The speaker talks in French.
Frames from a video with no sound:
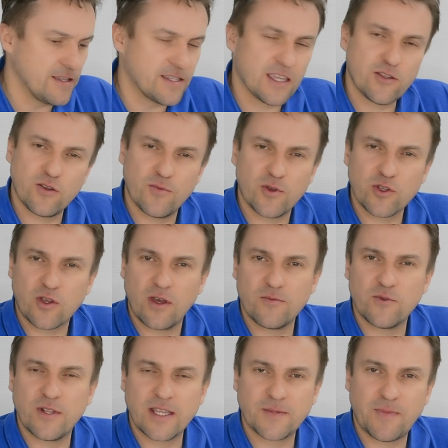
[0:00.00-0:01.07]
ça demande quand
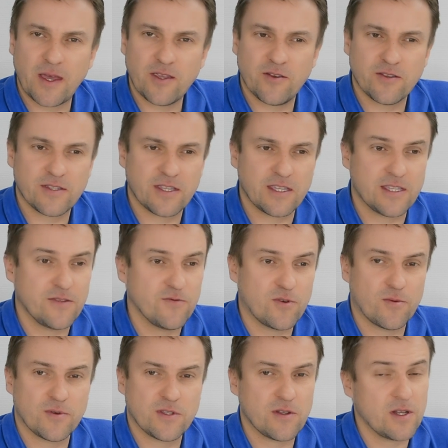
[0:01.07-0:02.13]
même de l'expérience et si vous
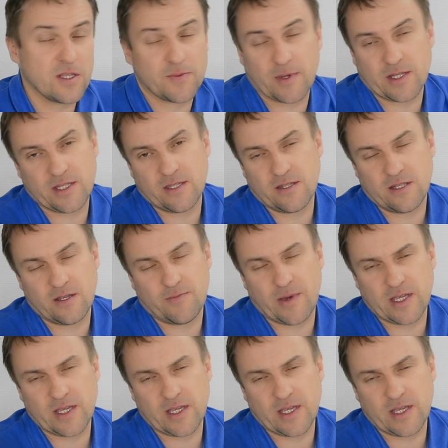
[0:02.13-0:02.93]
concernez les, les,